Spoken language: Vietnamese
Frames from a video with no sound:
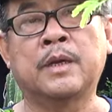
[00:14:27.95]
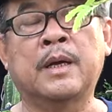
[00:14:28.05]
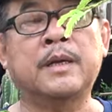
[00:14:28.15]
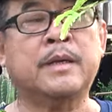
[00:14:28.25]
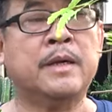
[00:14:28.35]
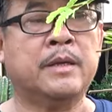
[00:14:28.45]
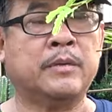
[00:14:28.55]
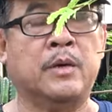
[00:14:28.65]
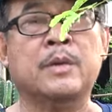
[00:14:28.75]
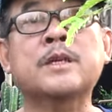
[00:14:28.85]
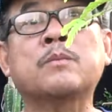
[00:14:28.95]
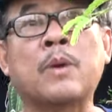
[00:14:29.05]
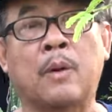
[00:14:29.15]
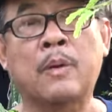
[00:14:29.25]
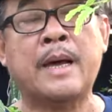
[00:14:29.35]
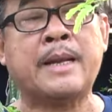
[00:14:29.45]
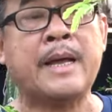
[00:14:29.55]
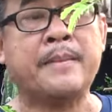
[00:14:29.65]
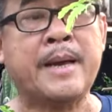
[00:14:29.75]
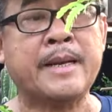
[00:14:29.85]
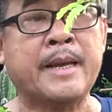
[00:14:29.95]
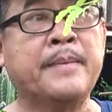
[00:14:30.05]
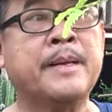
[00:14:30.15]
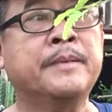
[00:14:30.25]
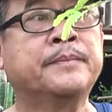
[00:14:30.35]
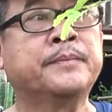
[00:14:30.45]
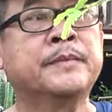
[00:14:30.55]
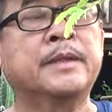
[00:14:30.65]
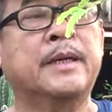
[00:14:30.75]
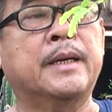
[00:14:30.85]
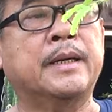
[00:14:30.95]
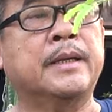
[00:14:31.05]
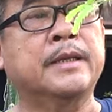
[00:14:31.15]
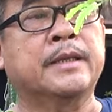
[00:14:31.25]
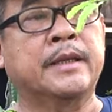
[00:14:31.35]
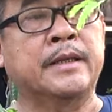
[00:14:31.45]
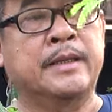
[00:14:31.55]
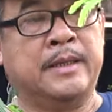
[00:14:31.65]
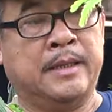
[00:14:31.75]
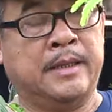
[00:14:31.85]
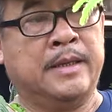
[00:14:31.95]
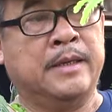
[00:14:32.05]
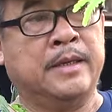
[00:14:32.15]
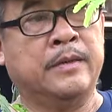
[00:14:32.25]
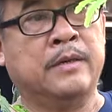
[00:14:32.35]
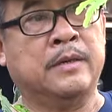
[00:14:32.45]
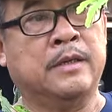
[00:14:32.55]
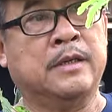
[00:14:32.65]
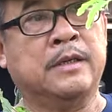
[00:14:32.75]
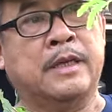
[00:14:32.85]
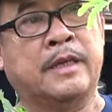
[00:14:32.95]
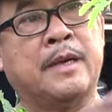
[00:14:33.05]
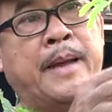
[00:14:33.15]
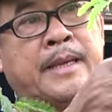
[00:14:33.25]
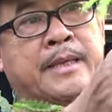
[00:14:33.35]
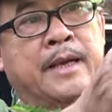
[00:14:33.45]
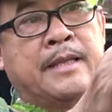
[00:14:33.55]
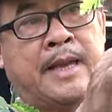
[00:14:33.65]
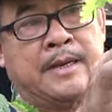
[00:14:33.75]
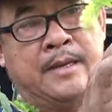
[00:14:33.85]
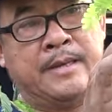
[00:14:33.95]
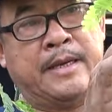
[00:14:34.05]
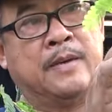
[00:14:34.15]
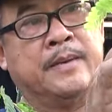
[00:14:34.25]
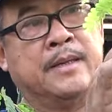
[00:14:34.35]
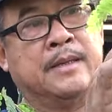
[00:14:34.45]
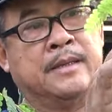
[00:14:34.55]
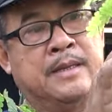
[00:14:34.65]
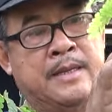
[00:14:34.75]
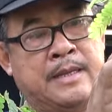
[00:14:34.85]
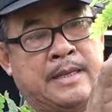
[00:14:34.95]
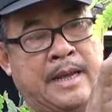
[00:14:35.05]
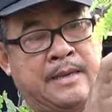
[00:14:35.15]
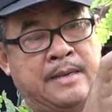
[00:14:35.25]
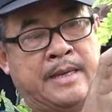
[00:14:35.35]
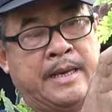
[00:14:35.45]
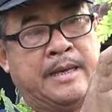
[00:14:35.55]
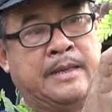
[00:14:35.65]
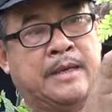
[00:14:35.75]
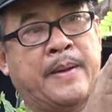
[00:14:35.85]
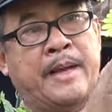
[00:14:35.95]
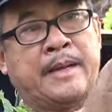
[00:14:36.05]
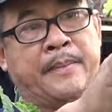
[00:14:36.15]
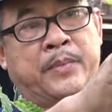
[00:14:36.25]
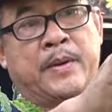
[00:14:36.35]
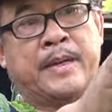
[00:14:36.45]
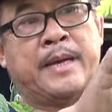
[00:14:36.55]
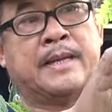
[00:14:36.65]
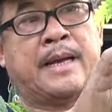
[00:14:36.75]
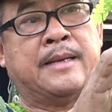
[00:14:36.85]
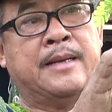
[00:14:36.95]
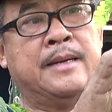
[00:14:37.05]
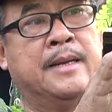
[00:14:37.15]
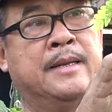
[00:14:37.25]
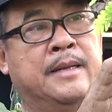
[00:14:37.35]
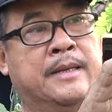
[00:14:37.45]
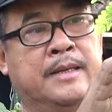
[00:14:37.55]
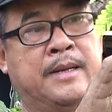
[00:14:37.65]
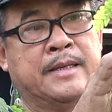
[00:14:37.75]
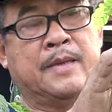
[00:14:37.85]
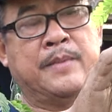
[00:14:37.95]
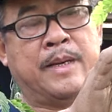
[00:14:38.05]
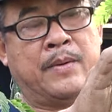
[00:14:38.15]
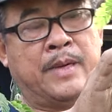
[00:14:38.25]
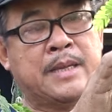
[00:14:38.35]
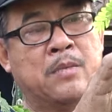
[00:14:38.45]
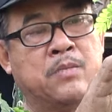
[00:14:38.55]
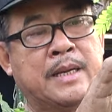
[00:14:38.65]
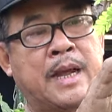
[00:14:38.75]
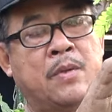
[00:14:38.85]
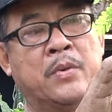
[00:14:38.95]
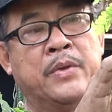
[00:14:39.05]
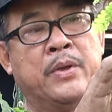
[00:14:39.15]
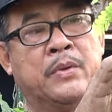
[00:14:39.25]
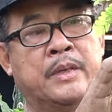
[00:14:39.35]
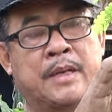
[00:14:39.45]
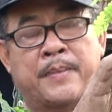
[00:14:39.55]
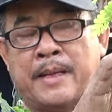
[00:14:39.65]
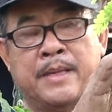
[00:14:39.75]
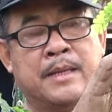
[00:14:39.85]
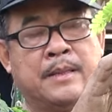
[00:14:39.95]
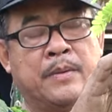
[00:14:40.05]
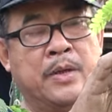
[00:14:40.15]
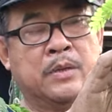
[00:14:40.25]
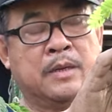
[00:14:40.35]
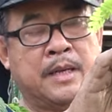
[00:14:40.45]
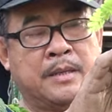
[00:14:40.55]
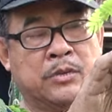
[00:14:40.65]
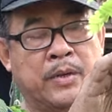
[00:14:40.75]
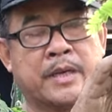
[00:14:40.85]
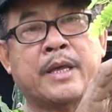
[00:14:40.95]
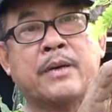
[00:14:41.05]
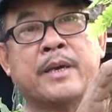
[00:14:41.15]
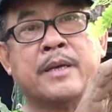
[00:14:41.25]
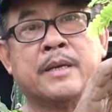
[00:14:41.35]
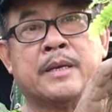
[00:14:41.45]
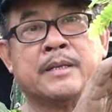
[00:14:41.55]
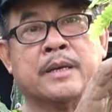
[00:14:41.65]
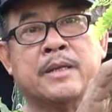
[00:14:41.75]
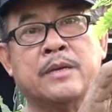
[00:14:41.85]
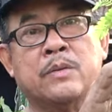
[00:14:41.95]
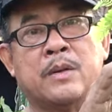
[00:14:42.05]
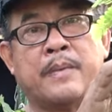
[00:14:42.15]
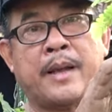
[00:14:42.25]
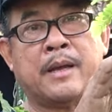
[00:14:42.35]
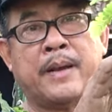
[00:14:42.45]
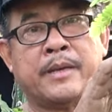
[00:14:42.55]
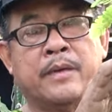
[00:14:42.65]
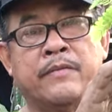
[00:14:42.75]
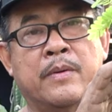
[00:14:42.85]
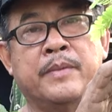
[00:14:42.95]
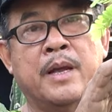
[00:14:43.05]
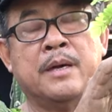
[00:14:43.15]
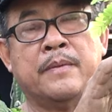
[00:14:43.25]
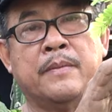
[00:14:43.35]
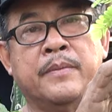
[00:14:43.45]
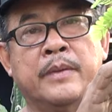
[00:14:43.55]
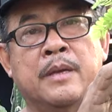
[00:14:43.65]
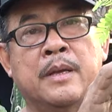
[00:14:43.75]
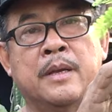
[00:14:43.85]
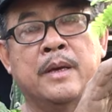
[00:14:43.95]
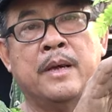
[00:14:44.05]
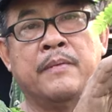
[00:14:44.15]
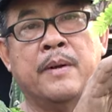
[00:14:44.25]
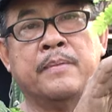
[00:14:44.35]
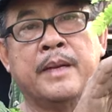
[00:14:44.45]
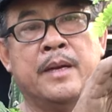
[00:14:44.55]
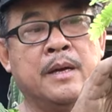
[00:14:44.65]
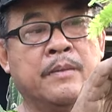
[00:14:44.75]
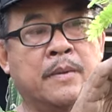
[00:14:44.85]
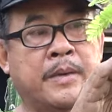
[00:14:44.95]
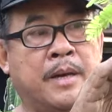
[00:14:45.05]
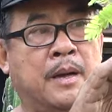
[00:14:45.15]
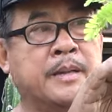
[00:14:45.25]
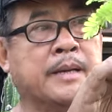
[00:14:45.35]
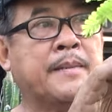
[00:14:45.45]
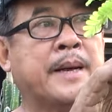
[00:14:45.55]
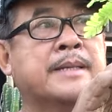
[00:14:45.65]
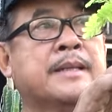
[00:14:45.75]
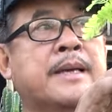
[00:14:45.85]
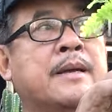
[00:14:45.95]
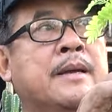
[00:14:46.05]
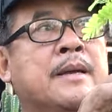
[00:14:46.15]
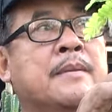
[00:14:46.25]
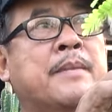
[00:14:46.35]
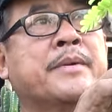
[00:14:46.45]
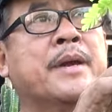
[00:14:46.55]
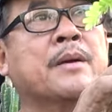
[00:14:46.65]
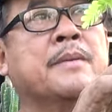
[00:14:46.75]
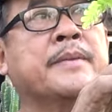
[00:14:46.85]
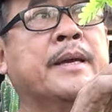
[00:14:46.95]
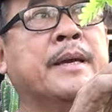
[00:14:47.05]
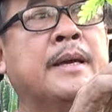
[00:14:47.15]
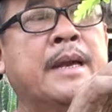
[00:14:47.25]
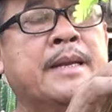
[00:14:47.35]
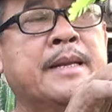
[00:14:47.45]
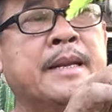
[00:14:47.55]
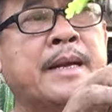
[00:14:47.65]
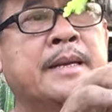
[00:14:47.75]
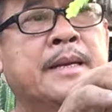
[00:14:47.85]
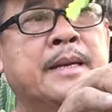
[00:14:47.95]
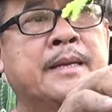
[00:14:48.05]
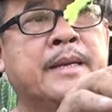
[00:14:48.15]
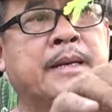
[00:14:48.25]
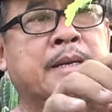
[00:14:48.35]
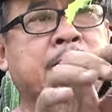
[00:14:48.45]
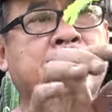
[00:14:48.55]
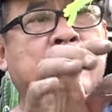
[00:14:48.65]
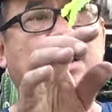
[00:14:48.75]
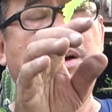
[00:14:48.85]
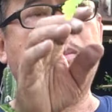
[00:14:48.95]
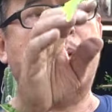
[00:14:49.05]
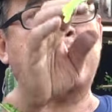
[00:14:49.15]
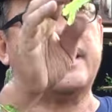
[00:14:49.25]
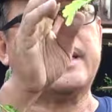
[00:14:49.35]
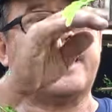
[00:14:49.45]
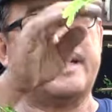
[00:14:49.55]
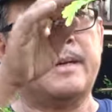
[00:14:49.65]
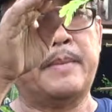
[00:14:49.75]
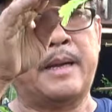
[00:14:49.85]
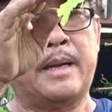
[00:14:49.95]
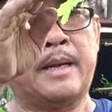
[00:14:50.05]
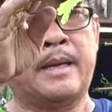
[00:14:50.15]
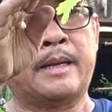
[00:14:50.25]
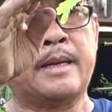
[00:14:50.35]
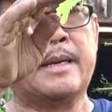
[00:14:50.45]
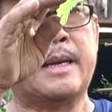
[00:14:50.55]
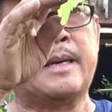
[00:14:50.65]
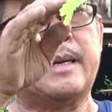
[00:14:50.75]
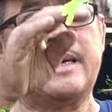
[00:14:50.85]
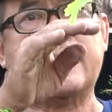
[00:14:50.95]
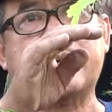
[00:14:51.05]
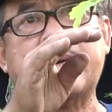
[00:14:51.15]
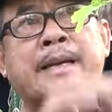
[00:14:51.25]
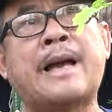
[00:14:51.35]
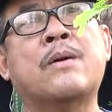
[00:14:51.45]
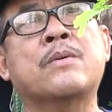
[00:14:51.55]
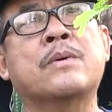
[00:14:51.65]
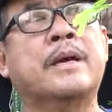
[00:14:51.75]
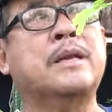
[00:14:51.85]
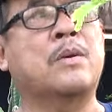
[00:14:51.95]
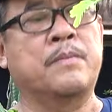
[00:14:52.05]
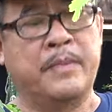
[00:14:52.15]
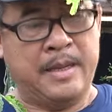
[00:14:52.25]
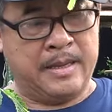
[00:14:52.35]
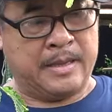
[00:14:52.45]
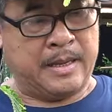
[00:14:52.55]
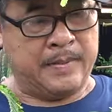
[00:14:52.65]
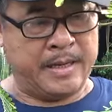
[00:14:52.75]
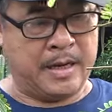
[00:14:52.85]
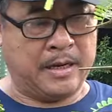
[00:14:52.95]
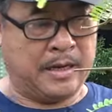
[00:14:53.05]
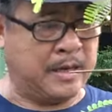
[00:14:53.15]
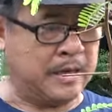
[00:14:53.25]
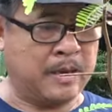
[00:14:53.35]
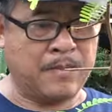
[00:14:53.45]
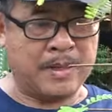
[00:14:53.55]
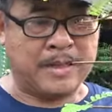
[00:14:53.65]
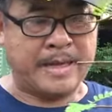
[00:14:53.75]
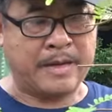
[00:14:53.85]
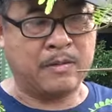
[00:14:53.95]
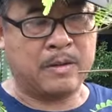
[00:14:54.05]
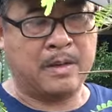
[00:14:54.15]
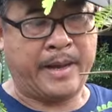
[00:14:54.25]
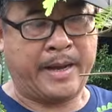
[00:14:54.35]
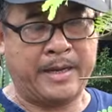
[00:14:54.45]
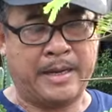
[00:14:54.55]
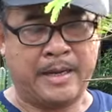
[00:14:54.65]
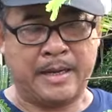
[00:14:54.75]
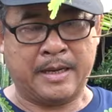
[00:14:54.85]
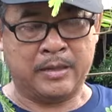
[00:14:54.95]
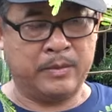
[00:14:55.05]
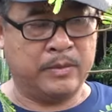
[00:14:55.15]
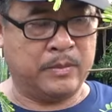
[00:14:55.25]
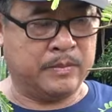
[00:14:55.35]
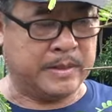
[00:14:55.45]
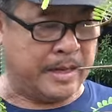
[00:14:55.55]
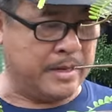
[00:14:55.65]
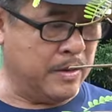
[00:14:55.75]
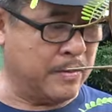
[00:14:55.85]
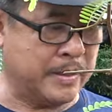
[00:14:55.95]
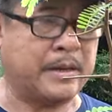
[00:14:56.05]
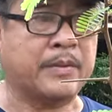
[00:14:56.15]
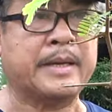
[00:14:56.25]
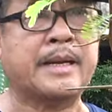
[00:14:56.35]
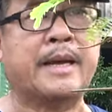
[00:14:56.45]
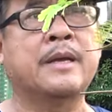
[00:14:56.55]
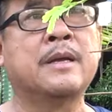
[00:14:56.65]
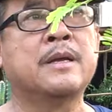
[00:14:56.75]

À, chơi theo kiểu là song thủ á, anh em hai anh em á, à, thì à, thì các bạn chơi thẳng đứng vậy cũng được, thẳng đứng vậy các bạn cặp cho cây nó thẳng đứng lên, rồi xong bắt đầu cái tông nó cao bao nhiêu thì các bạn thích bao nhiêu thì thích, tùy theo cái cái sở thích của các bạn. Các bạn chơi phơm lớn hay không, hay phơm cây lớn phơm cây nhỏ thì các bạn sẽ cắt bao giờ cũng vậy. Hai nhánh cây thì nó sẽ có một cái cây mà cái cây cây cao cây lùn, thì bây giờ không mất thời gian của các bạn là tôi cũng sẽ vô cái chỗ cây này.